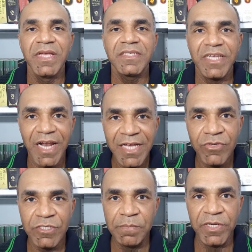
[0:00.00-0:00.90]
Será que
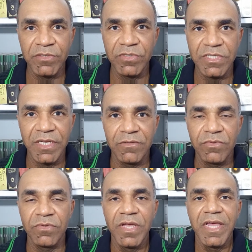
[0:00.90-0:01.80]
o Espírito
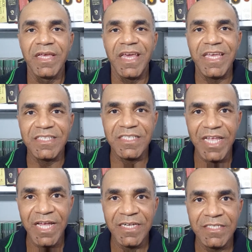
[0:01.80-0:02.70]
Santo
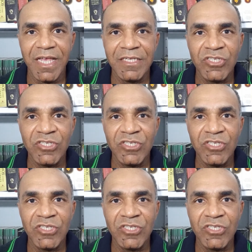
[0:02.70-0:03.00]
exerce a